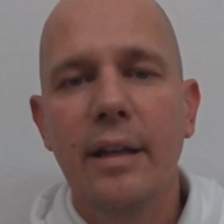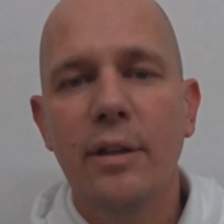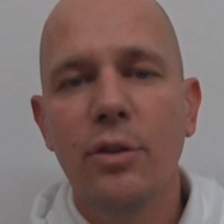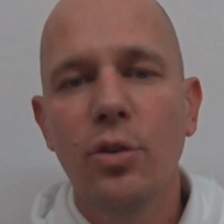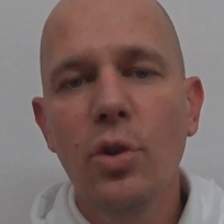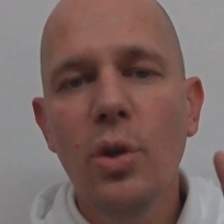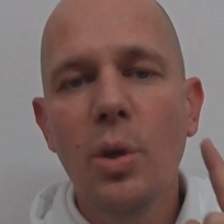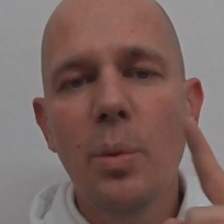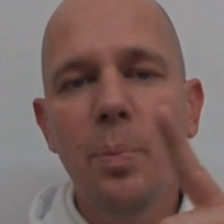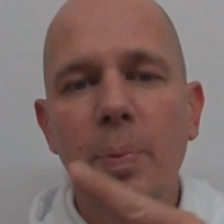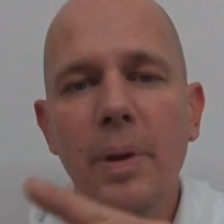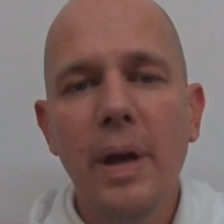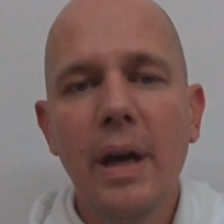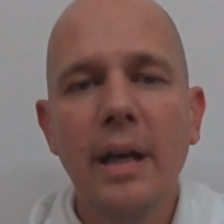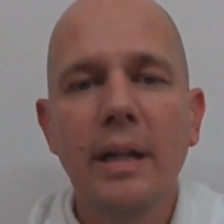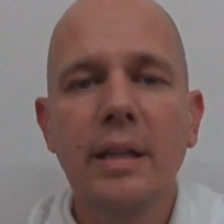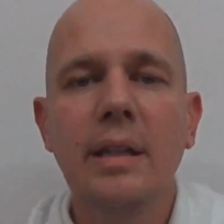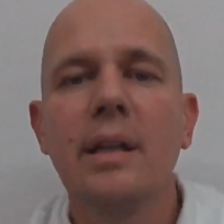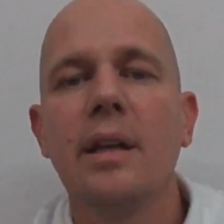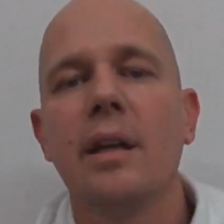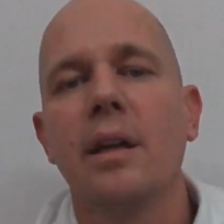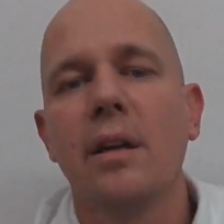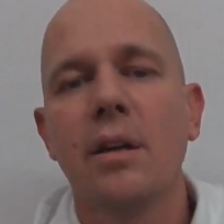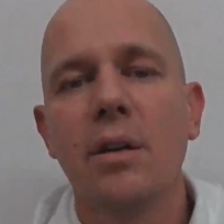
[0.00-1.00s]
Ну и
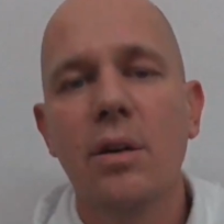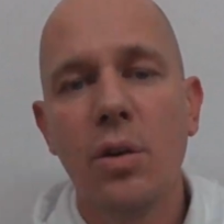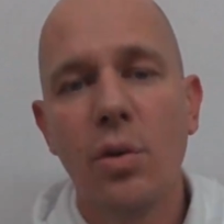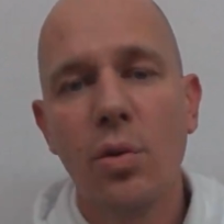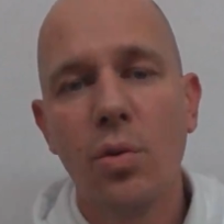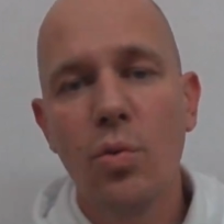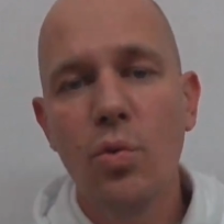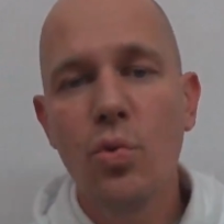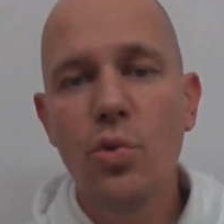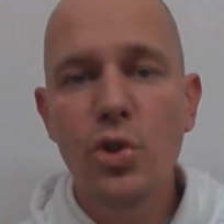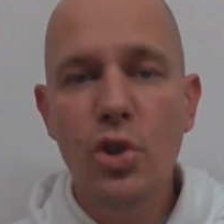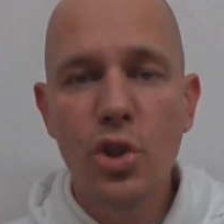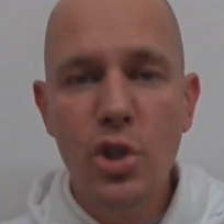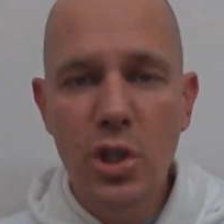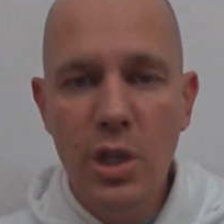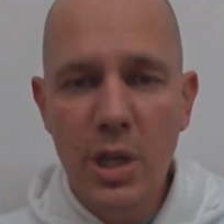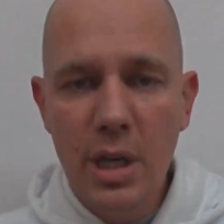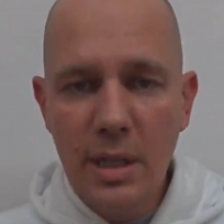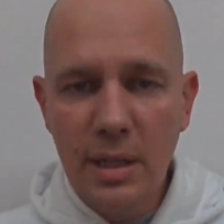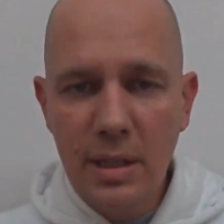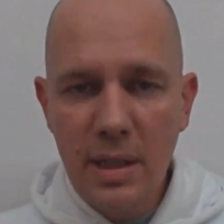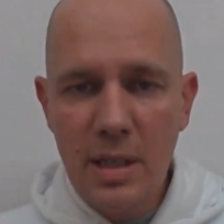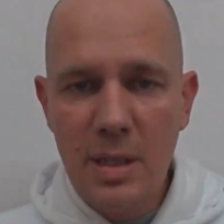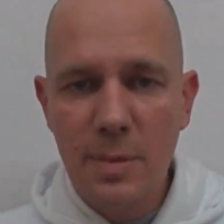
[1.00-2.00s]
пятое,
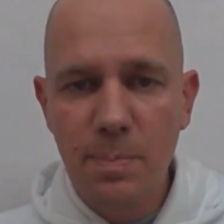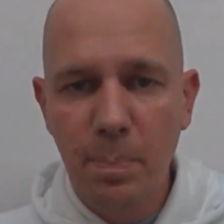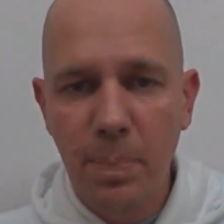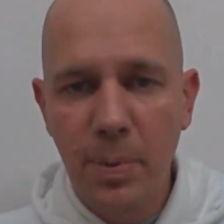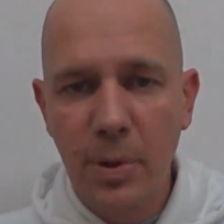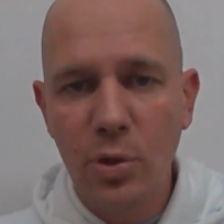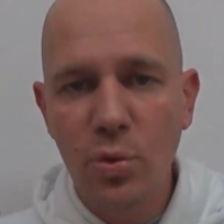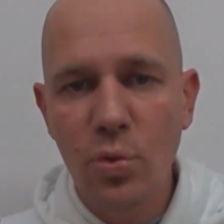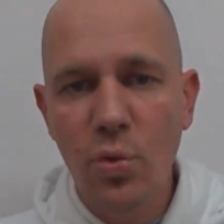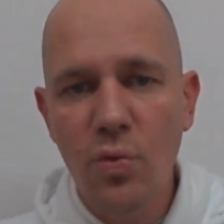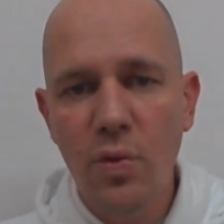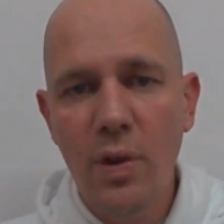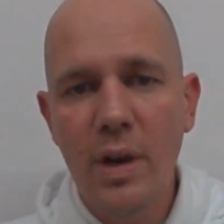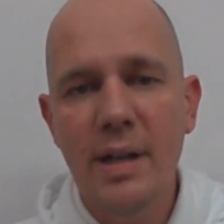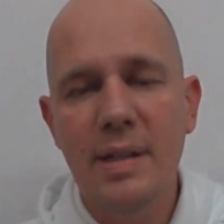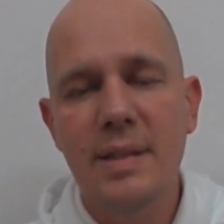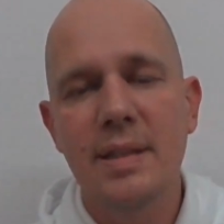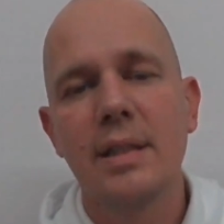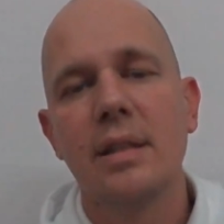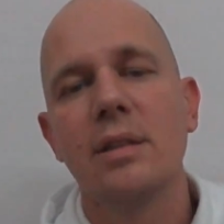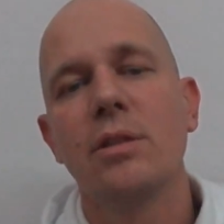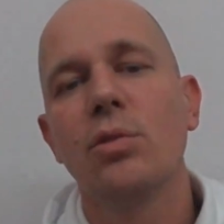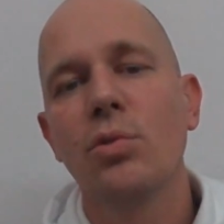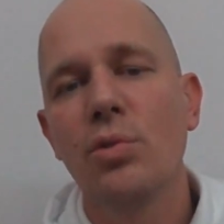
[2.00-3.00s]
Учитесь
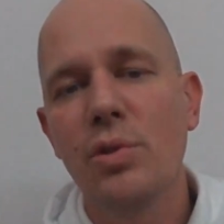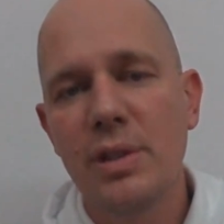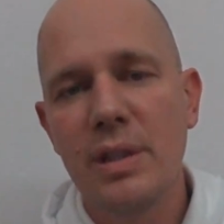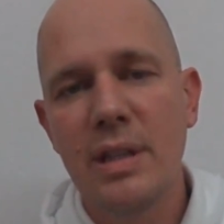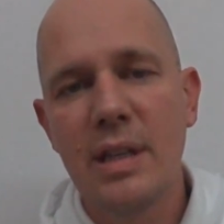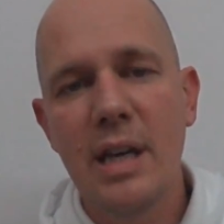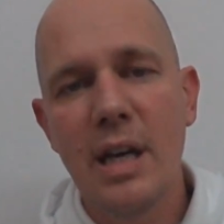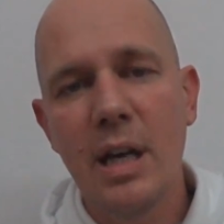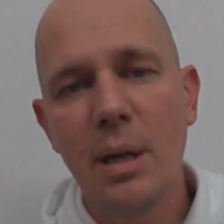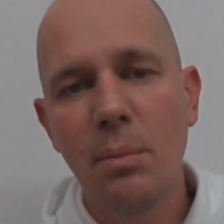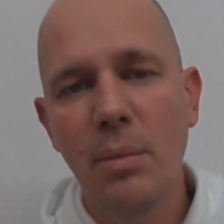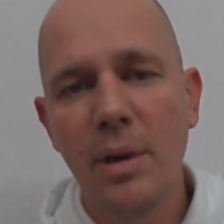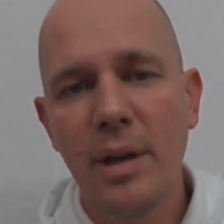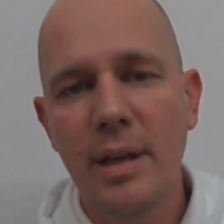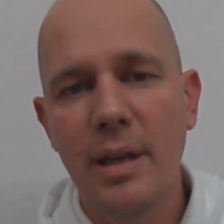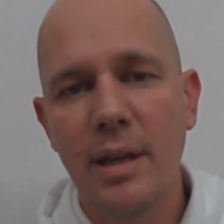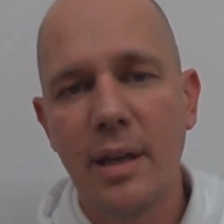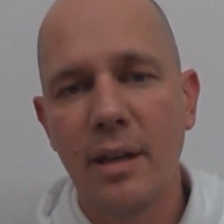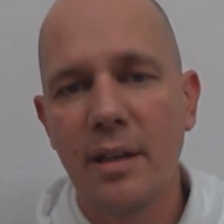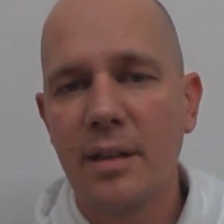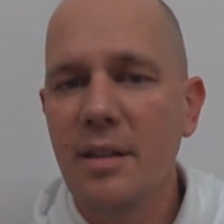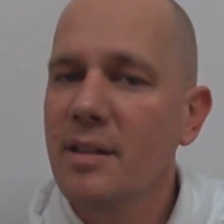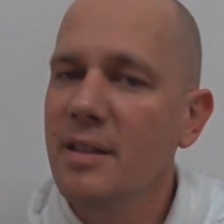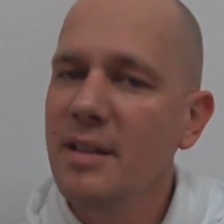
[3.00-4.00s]
продуваться, друзья
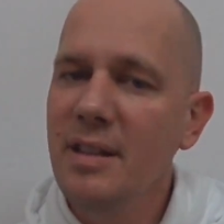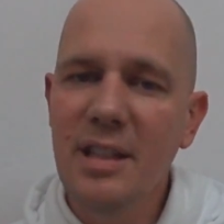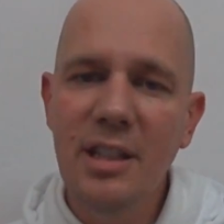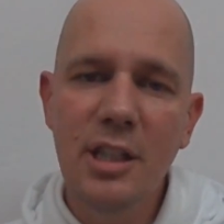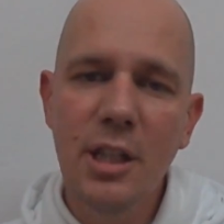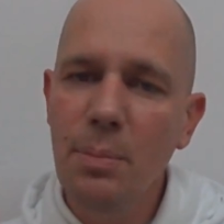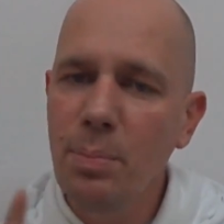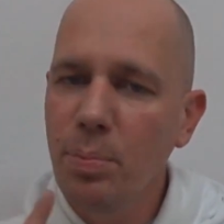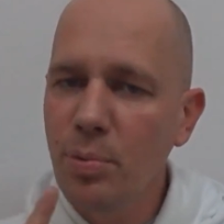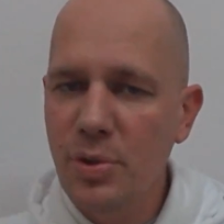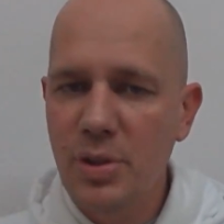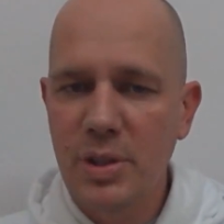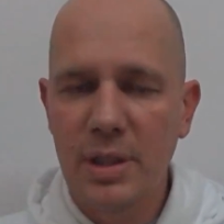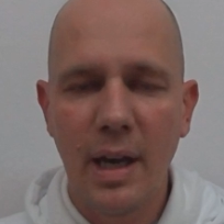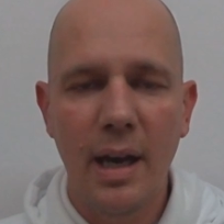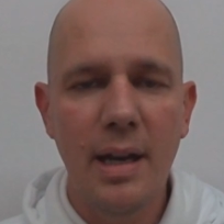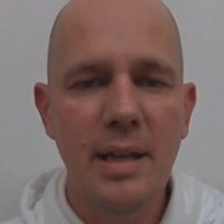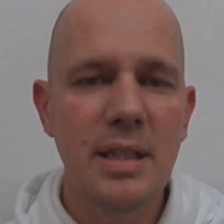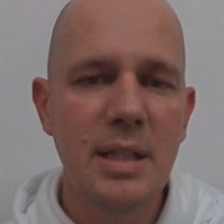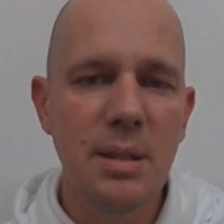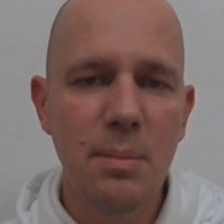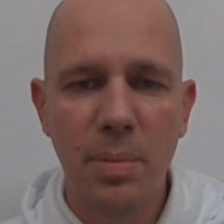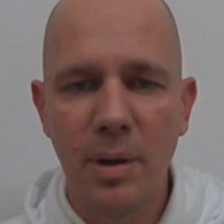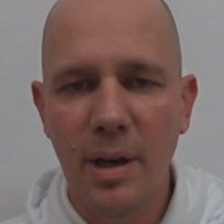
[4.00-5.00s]
мои, не
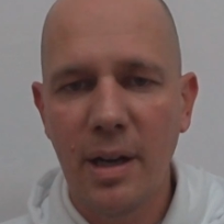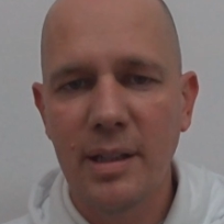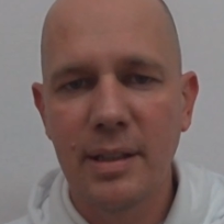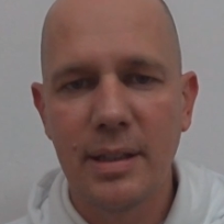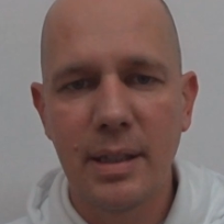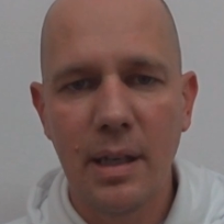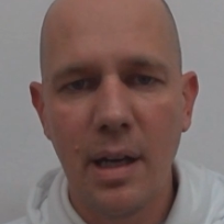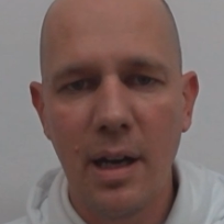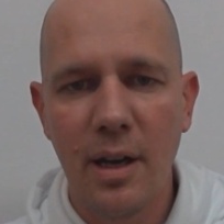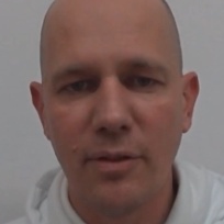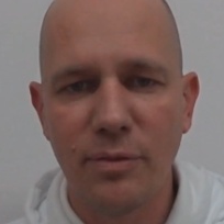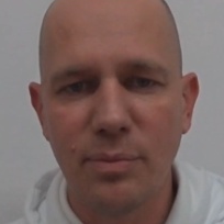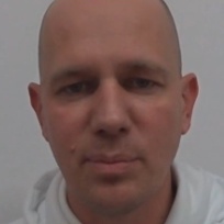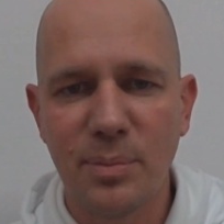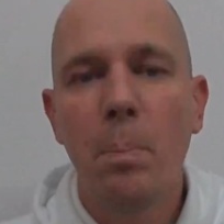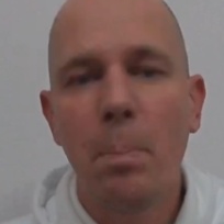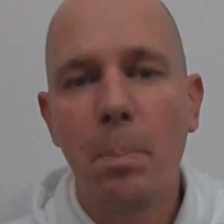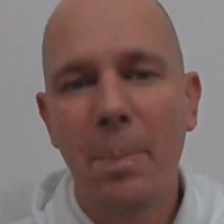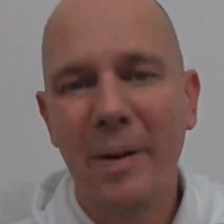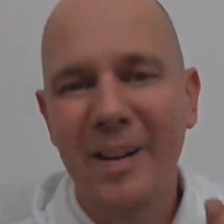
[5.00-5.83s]
допускайте баротравм.